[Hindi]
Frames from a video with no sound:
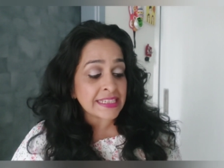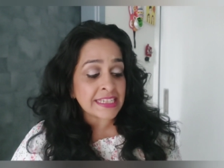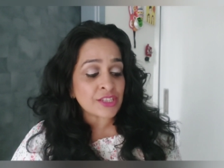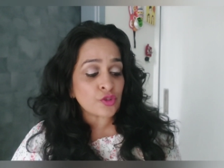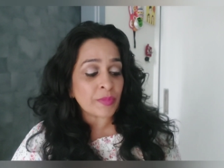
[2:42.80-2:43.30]

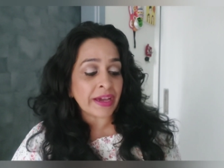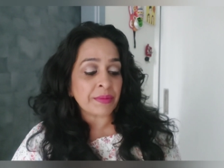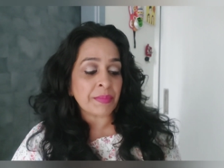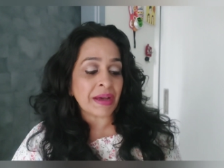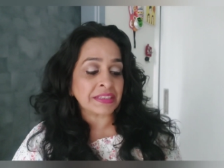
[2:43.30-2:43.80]
एस में
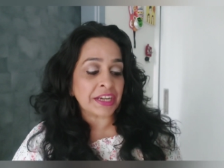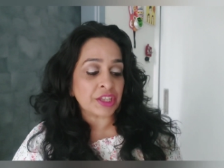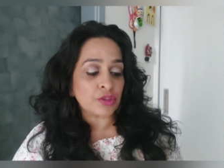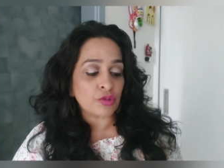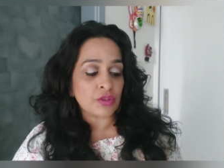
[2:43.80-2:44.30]
अगर मैं बात
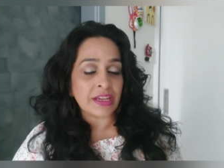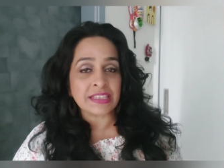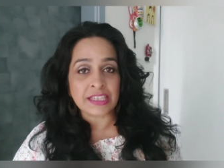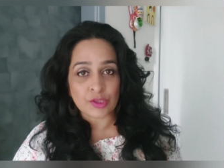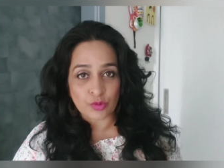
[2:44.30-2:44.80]
करती हूँ तो
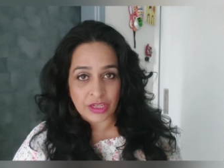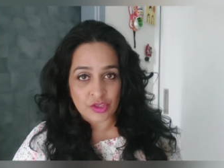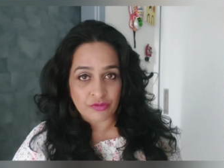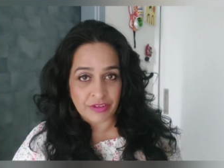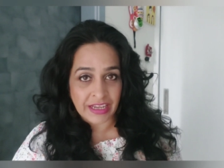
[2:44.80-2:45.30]
एस के
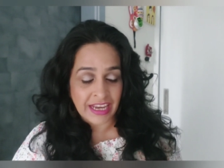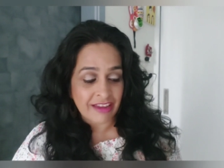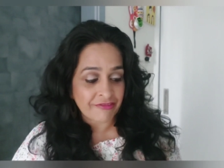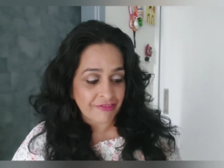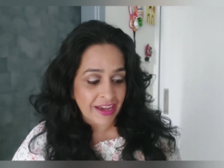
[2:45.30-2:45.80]
जो विनर
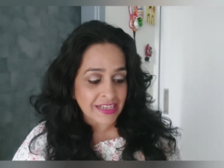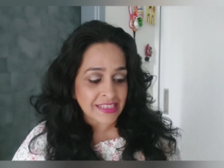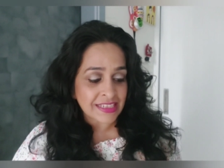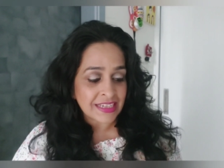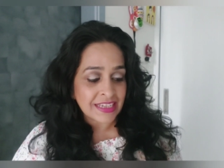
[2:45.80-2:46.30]
हैं
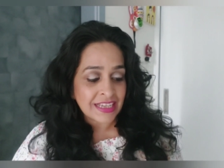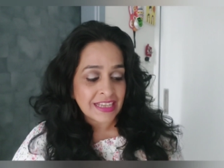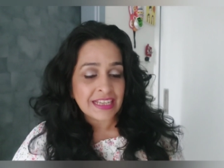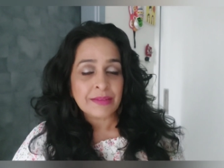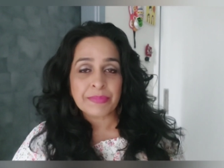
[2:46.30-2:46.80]
फैज
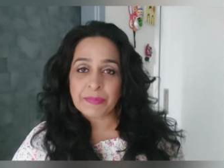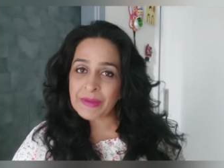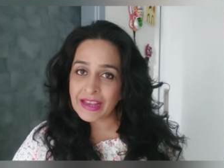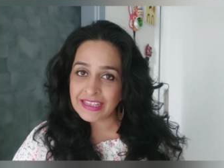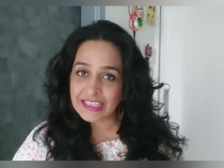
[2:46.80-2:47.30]
फिर
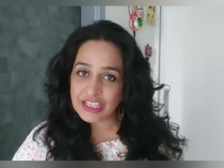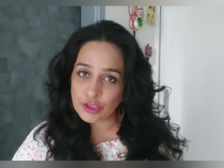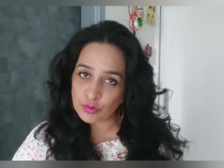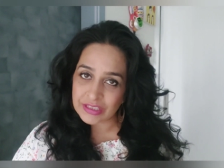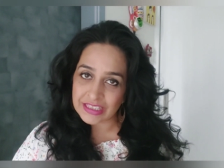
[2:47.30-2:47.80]
प्यारी सी
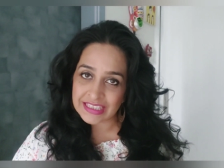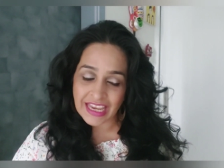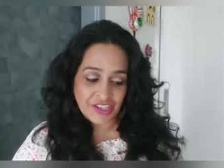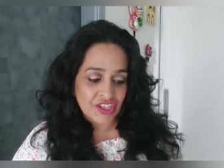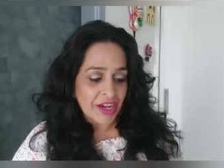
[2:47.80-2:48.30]
क्यूट सी
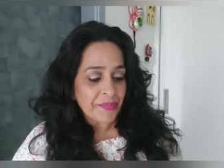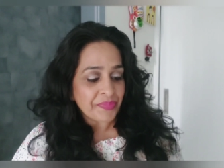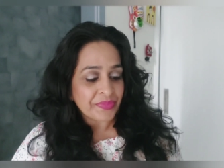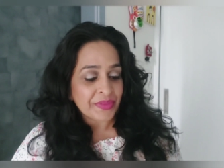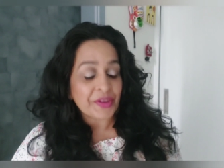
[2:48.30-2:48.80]
साइशा
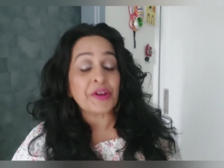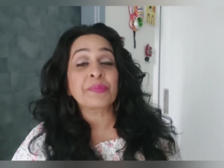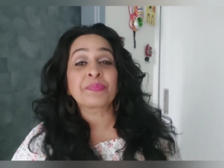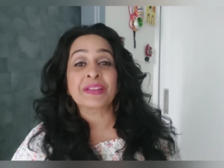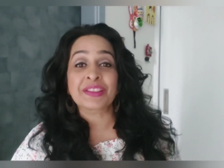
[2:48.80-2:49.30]
और
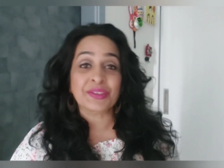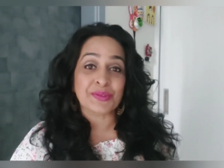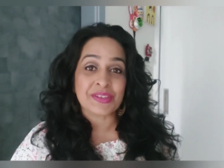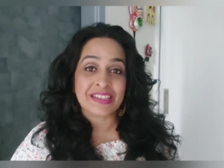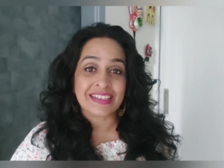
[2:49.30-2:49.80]

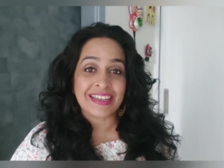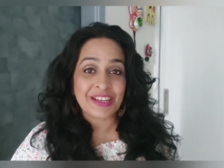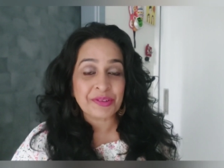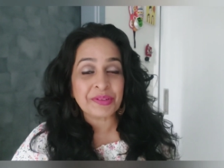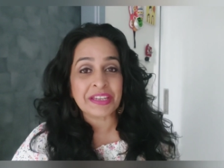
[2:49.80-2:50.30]
प्रत्यूष
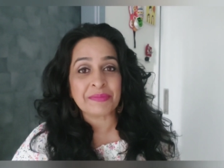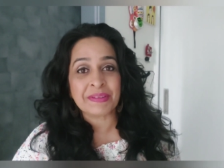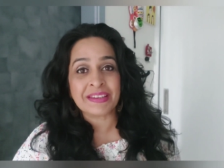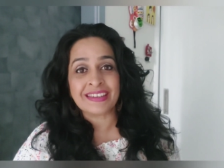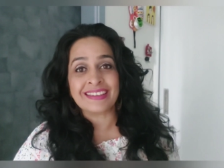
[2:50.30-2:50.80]
इन्होंने
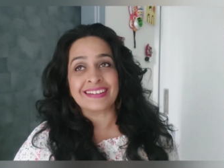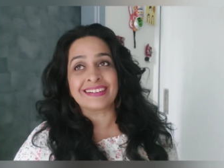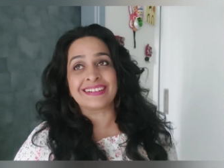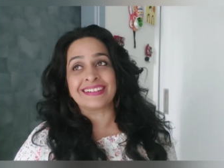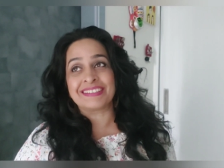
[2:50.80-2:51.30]
भी
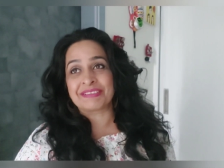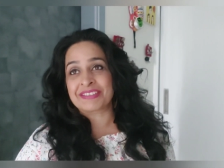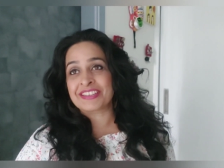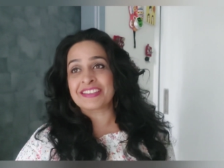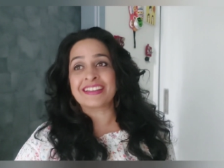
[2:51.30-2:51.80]

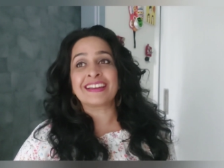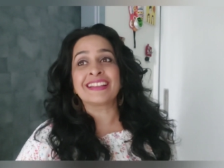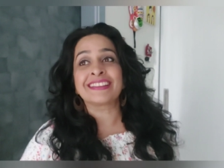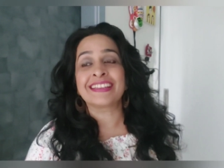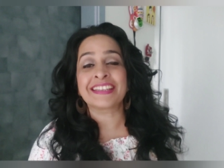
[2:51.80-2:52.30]

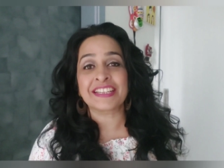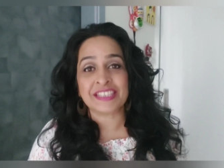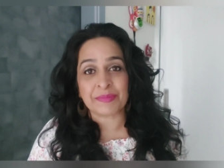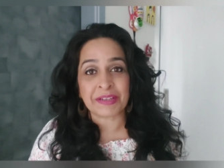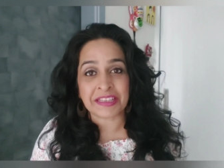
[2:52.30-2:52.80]
चंद्रयान तीन की
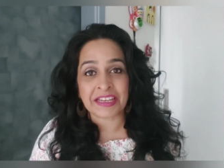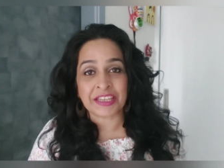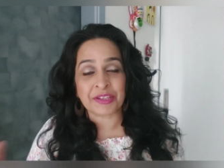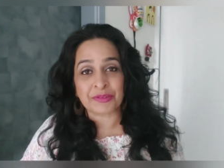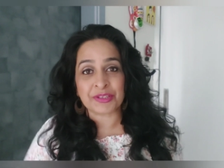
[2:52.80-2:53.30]
सफलता
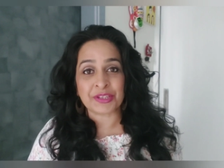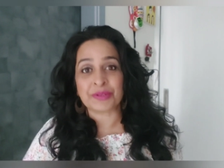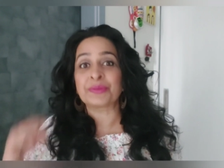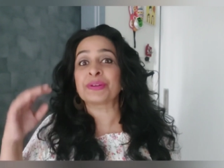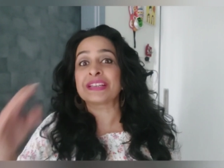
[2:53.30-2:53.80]
की खुशी
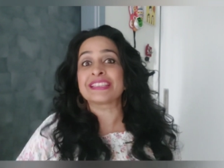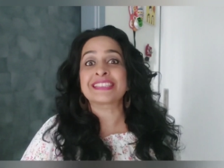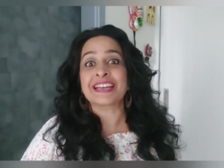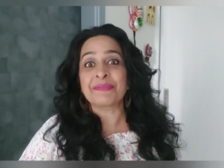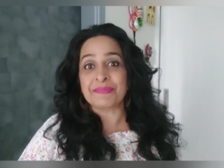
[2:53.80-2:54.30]
को
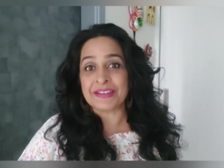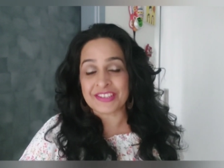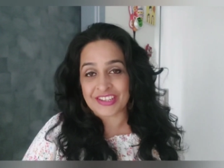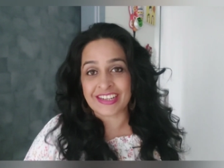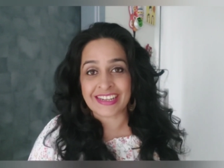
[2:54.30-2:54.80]
इंस्टा पर
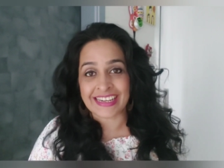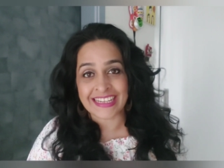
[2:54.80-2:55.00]
शेयर